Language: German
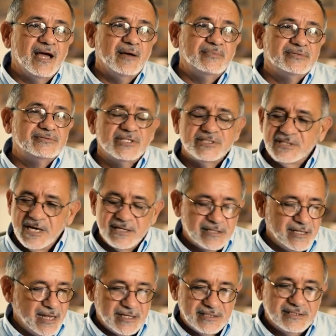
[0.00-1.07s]
Und ich habe
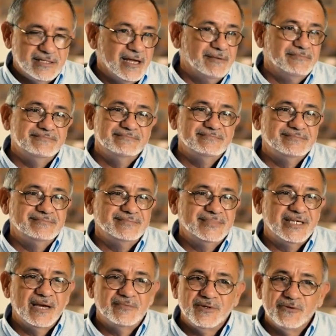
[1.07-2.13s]
ihm geglaubt.
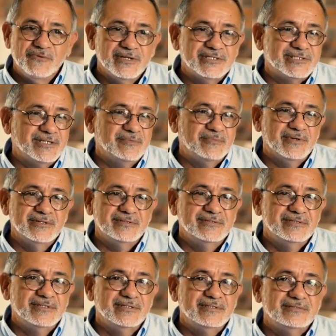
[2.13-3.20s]
Ich habe ihm